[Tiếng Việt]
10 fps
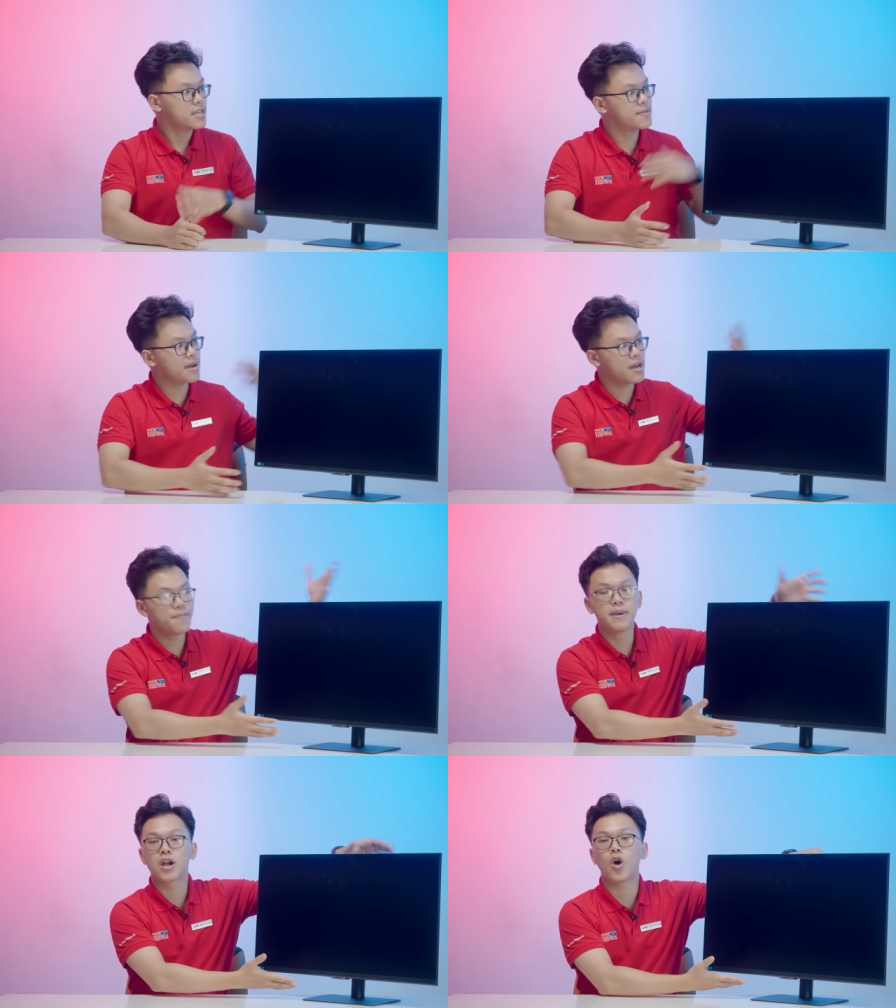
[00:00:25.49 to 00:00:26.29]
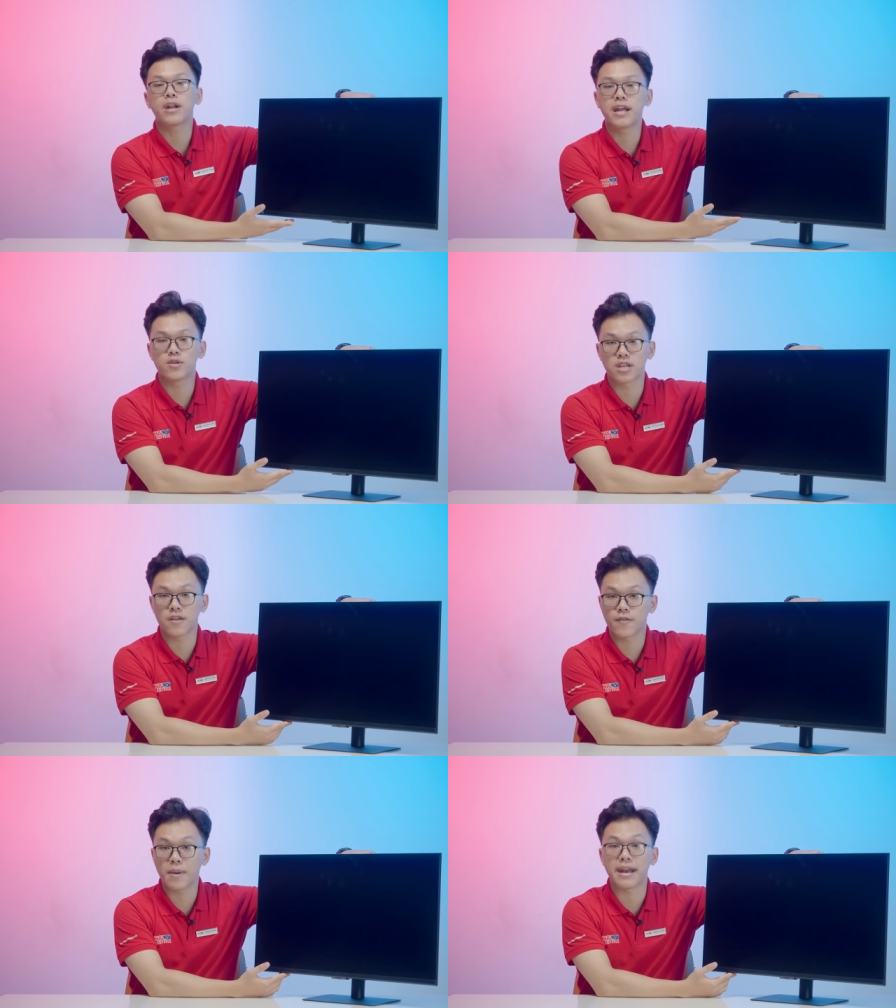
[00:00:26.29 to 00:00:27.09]
Nhưng mà mình có ở đây đó chính
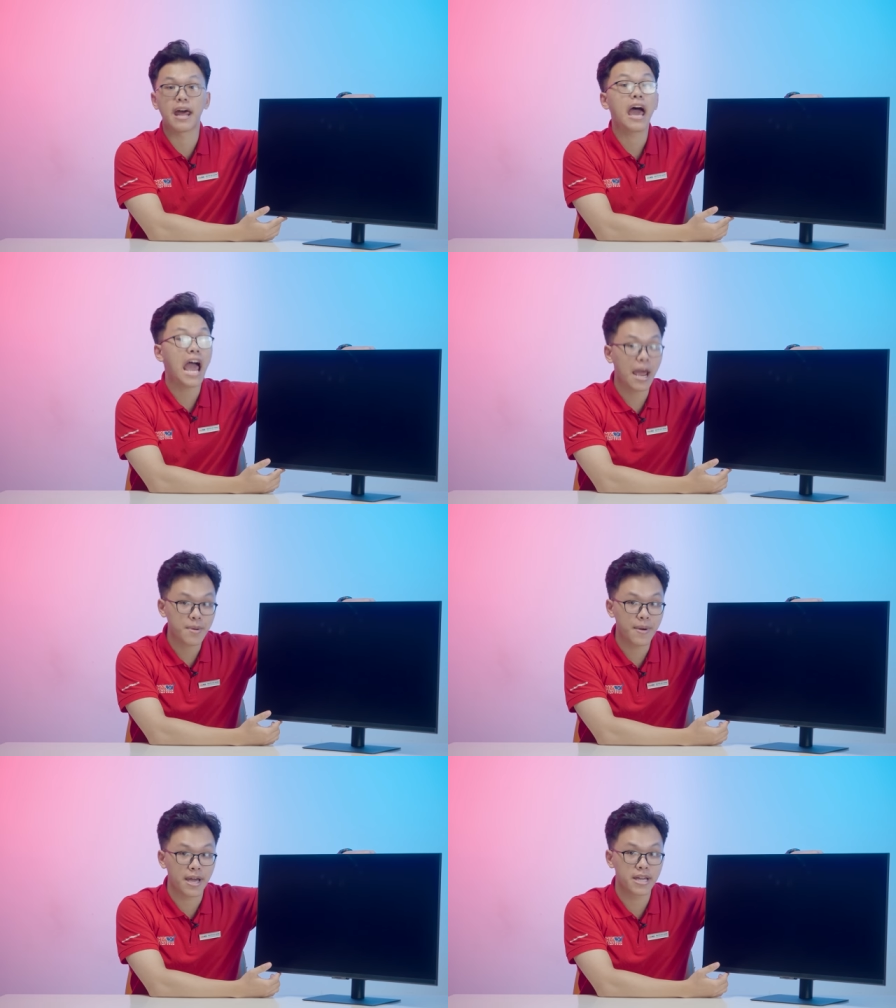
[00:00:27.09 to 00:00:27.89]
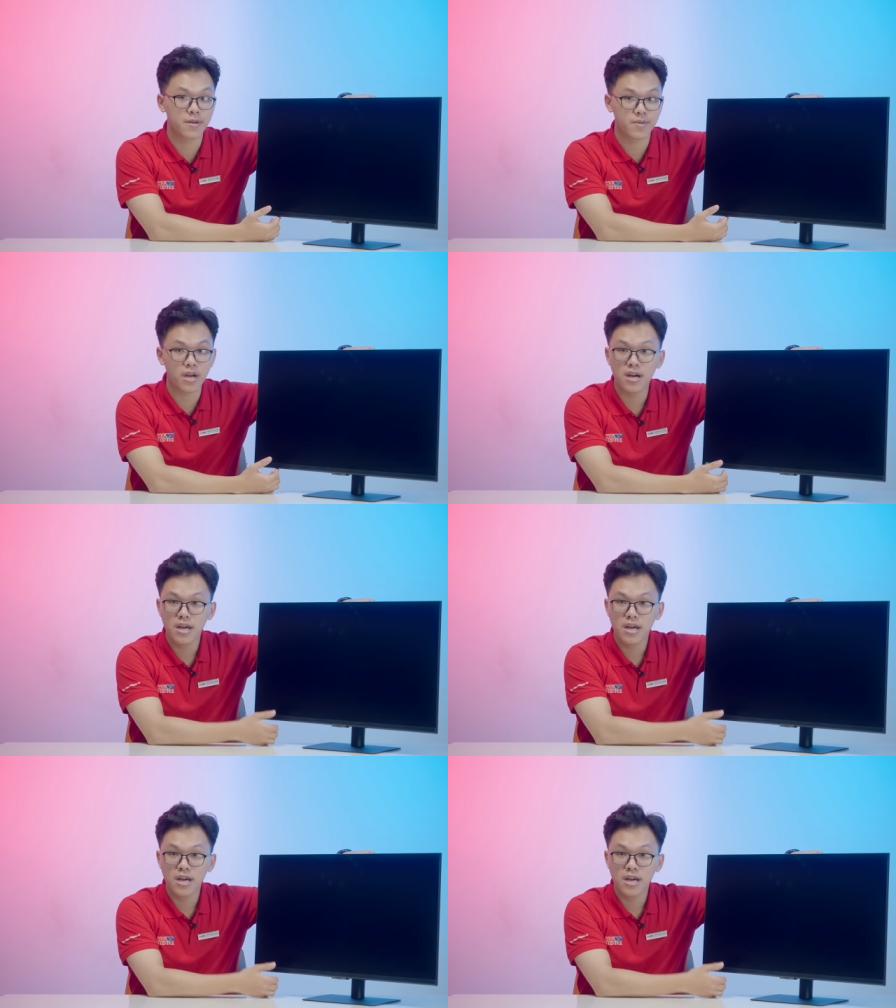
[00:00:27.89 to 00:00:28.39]
là phiên bản hai mươi bảy inch em nhá.